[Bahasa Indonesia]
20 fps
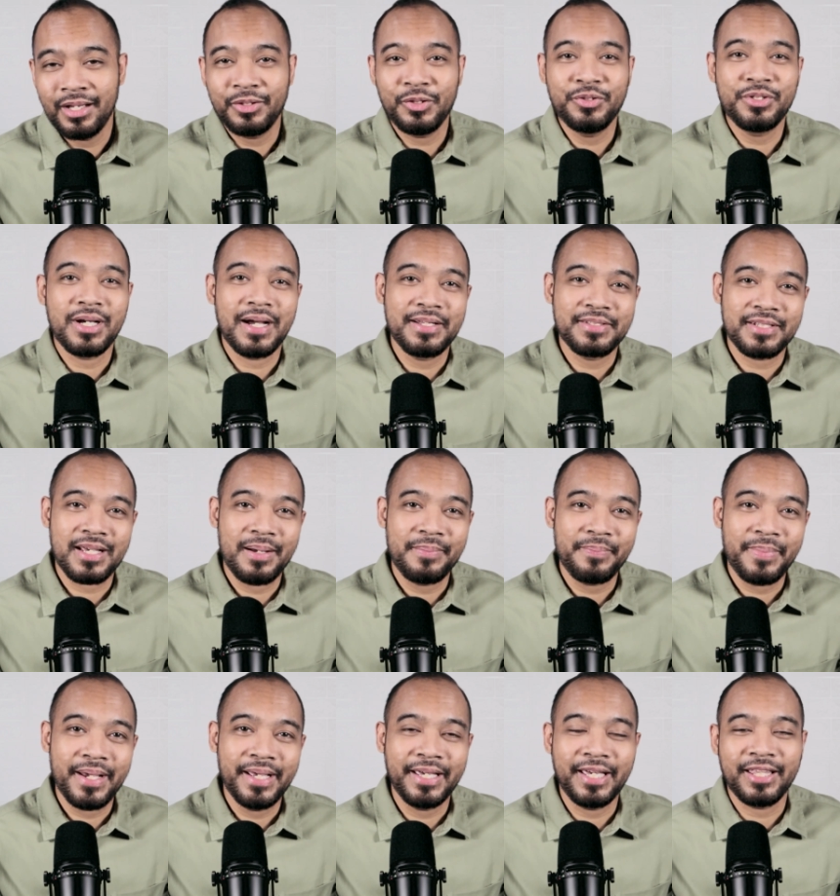Atau jangan
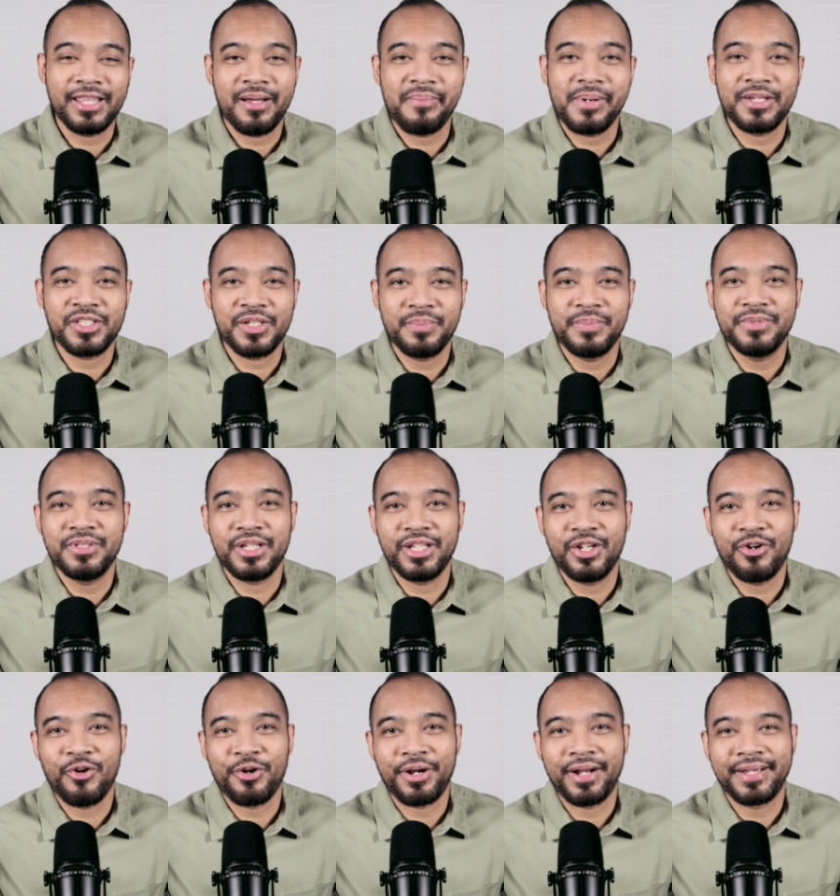sampai kita masih
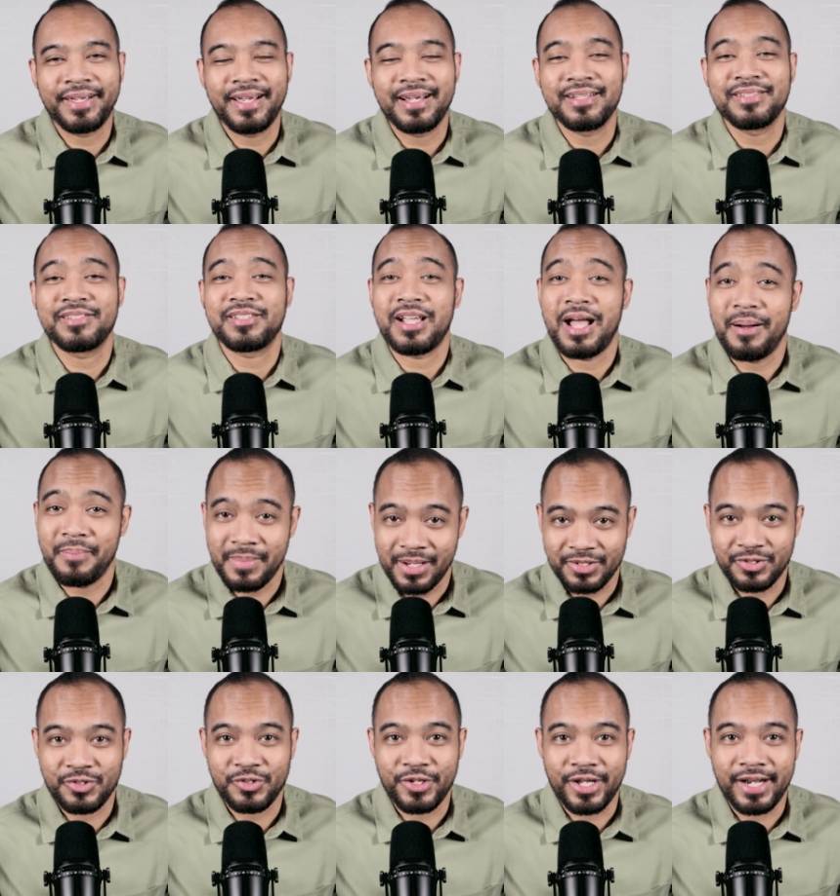menjadi orang yang
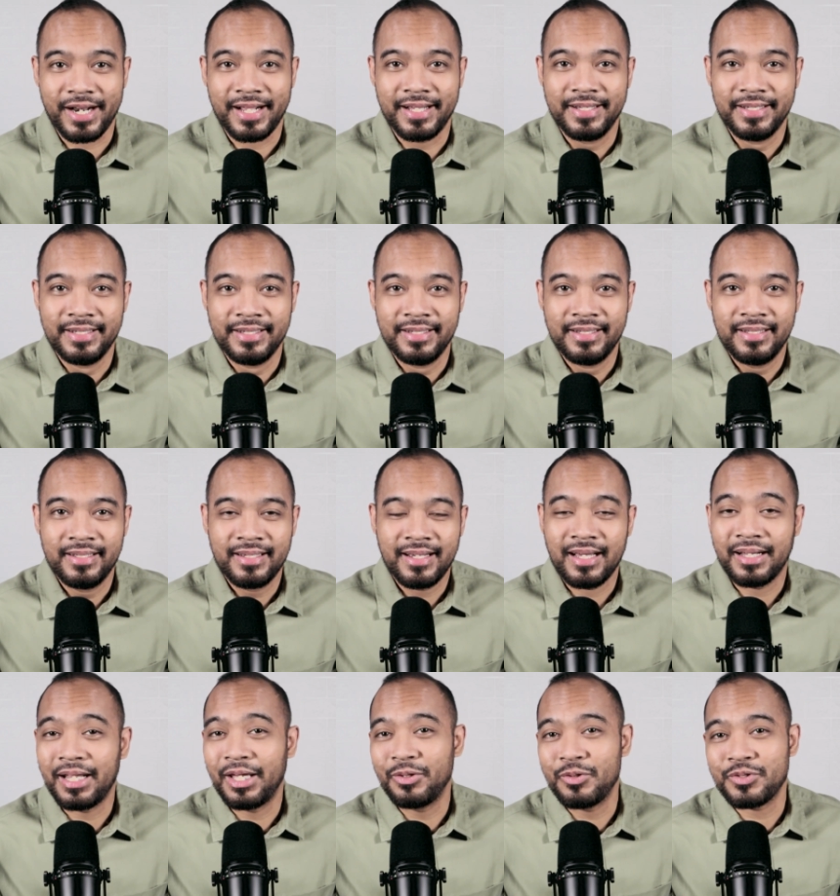sama saudara
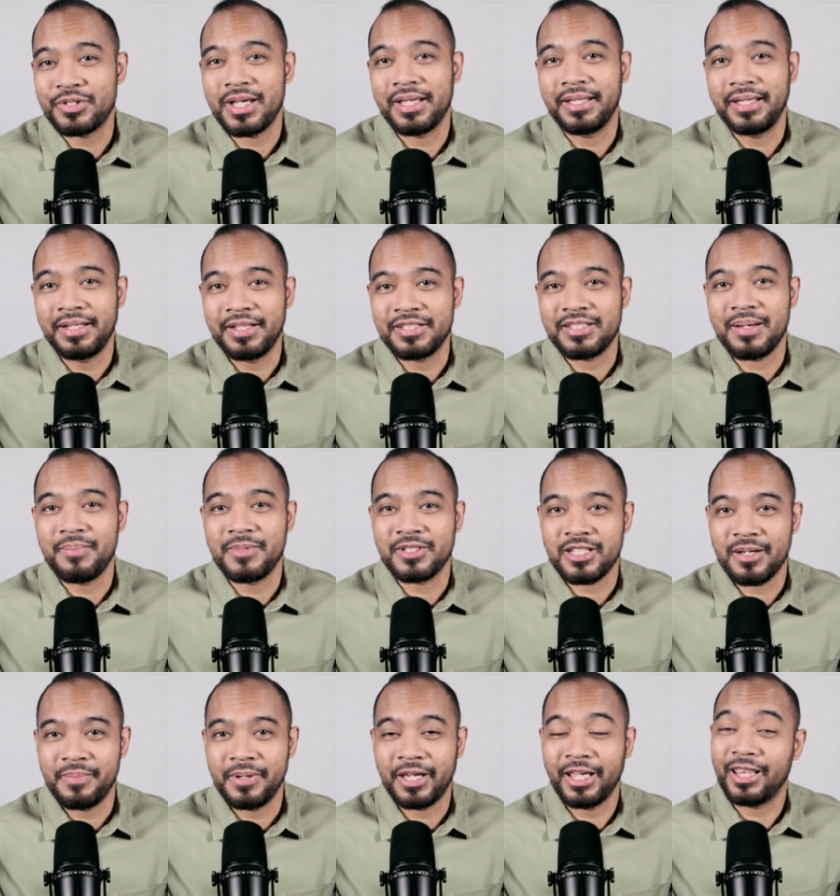karena itu saat ini
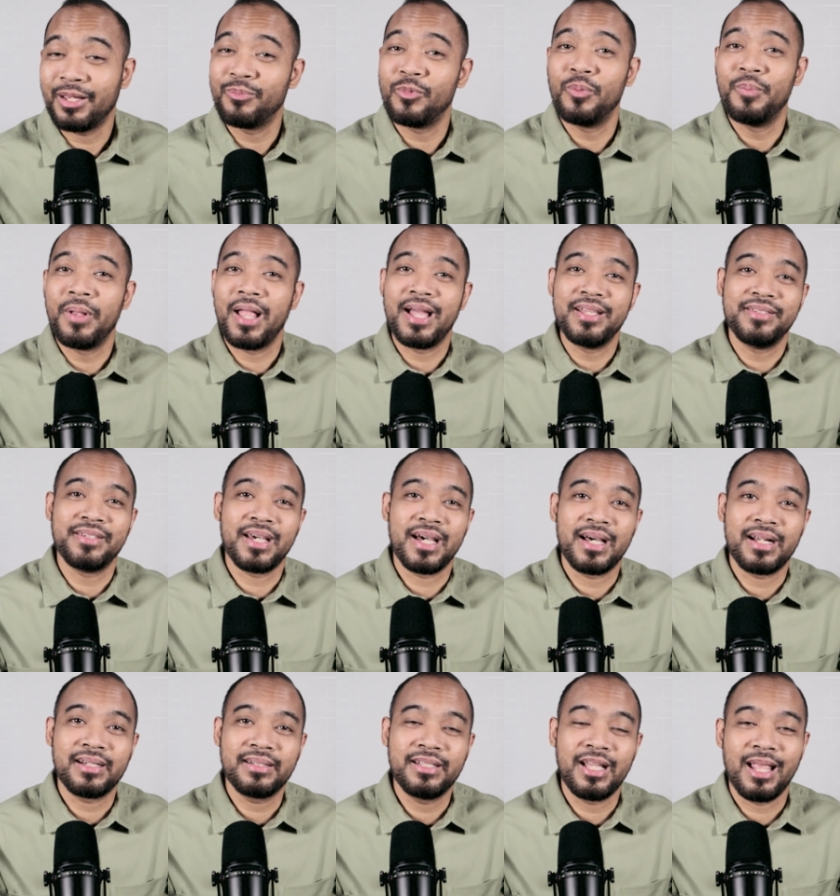sama-sama kita mau
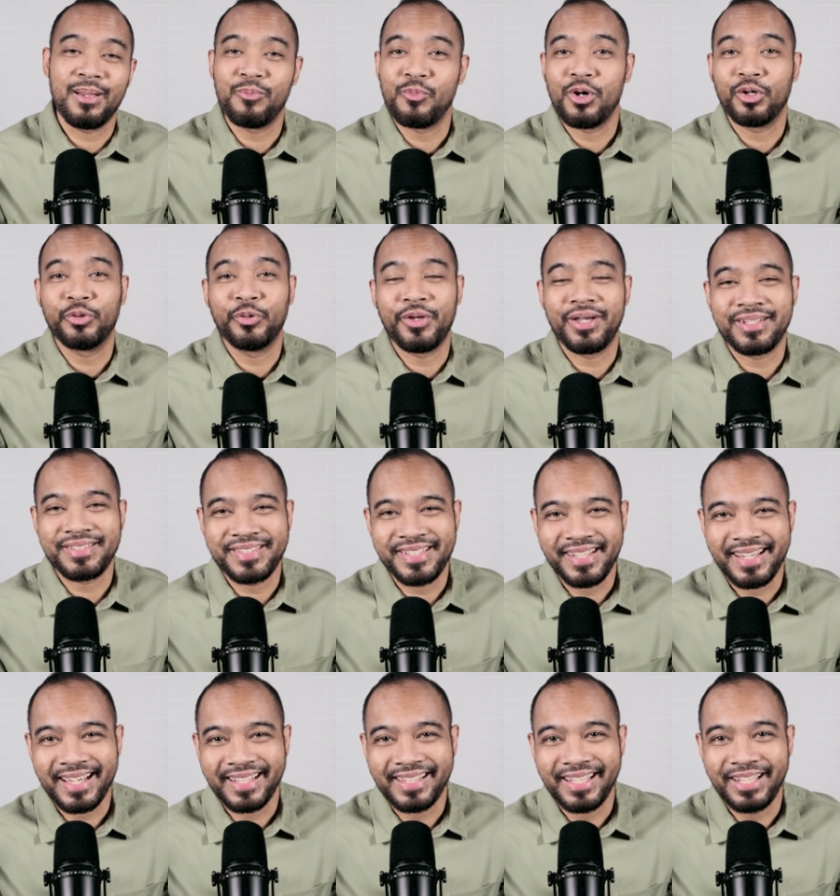belajar dalam waktu yang
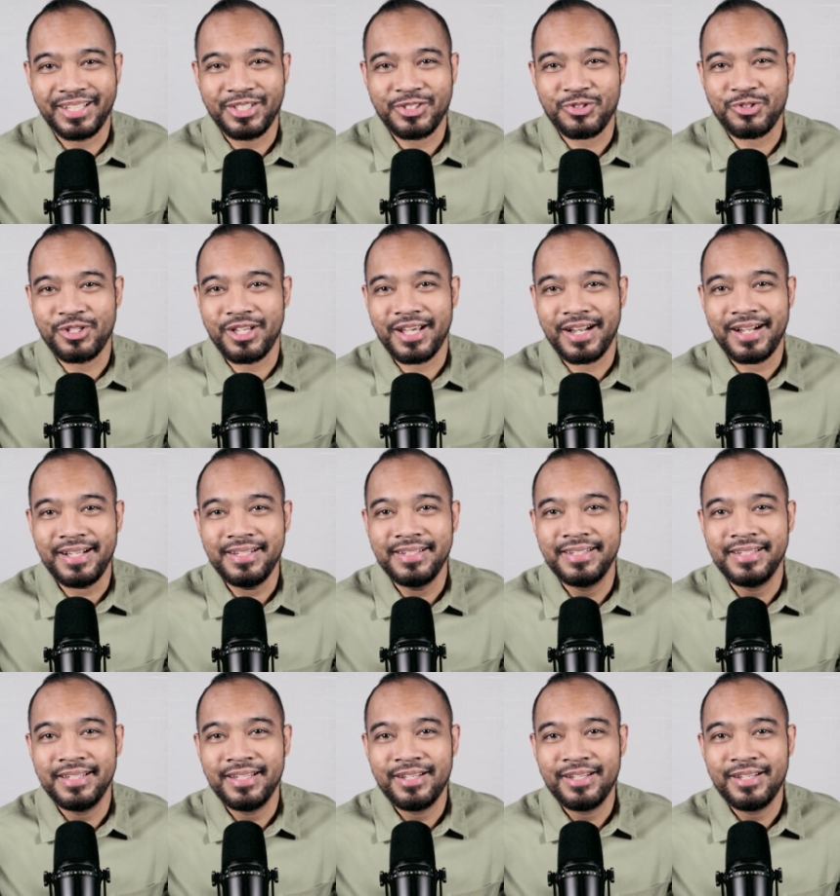singkat ini saudara,